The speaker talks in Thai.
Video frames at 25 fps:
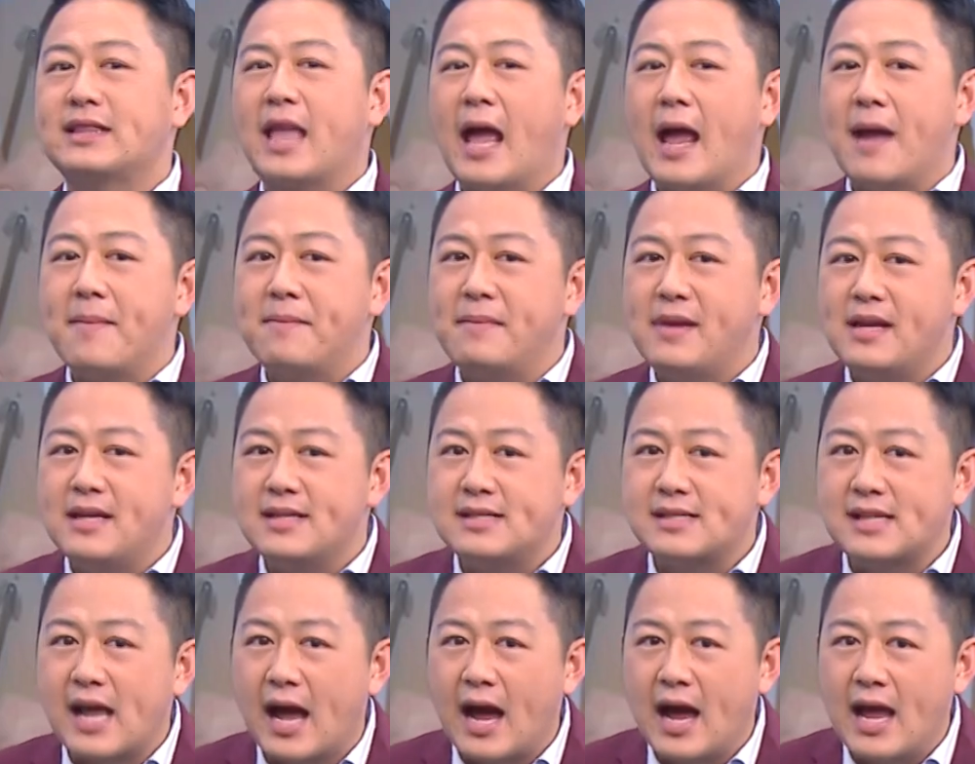แต่มี
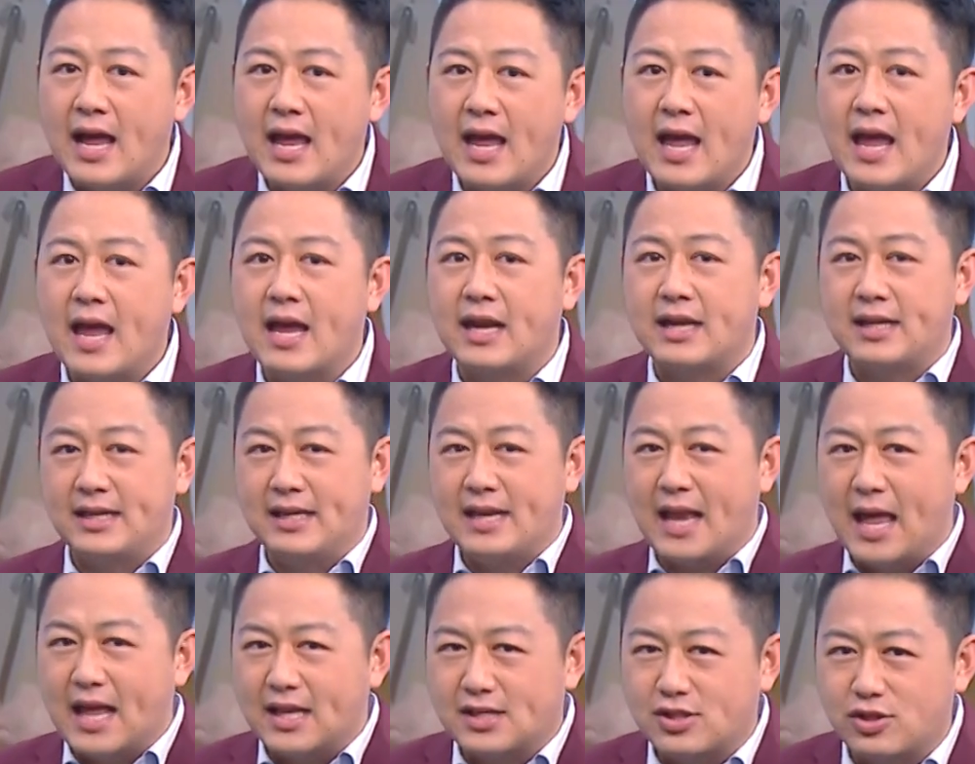สาเหตุ
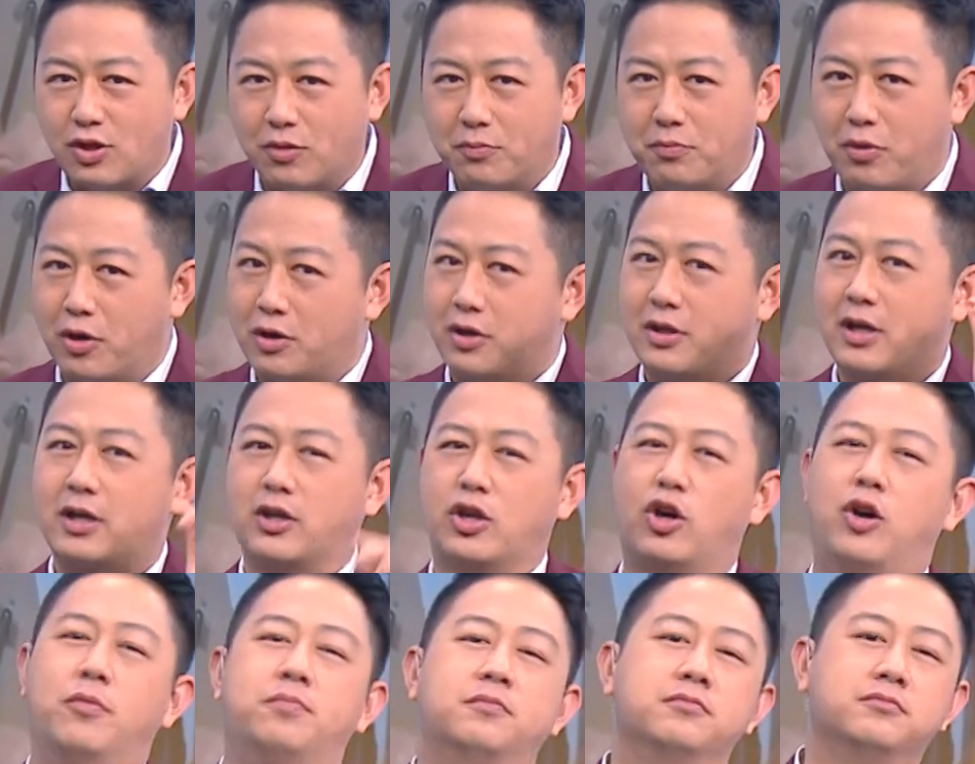และส่งผลกระ
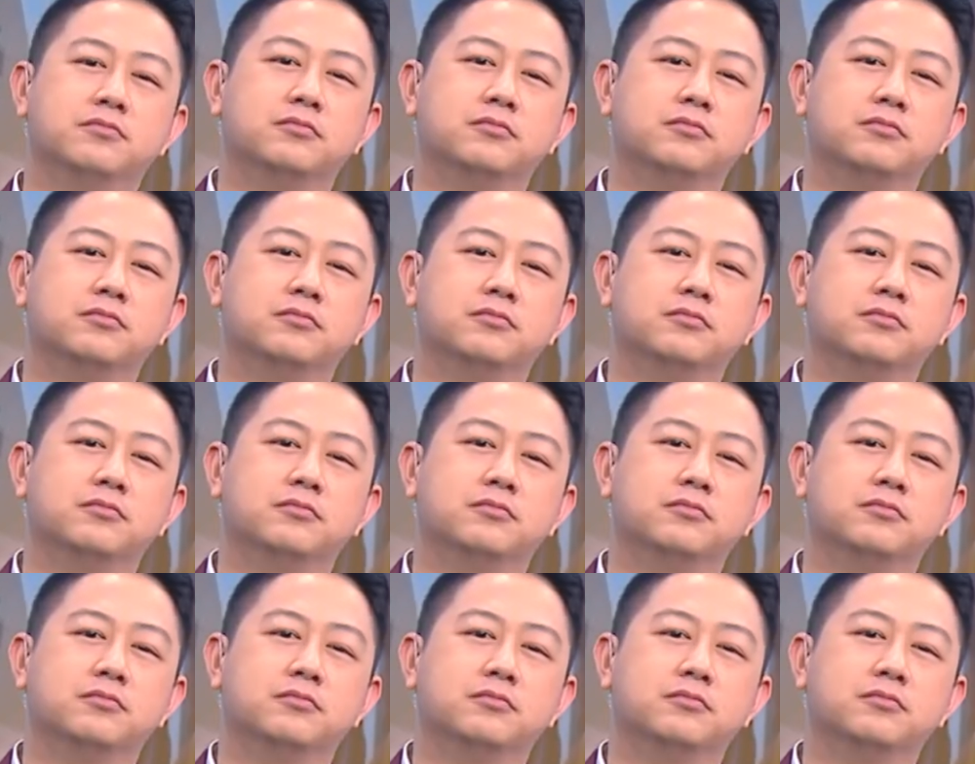ทบ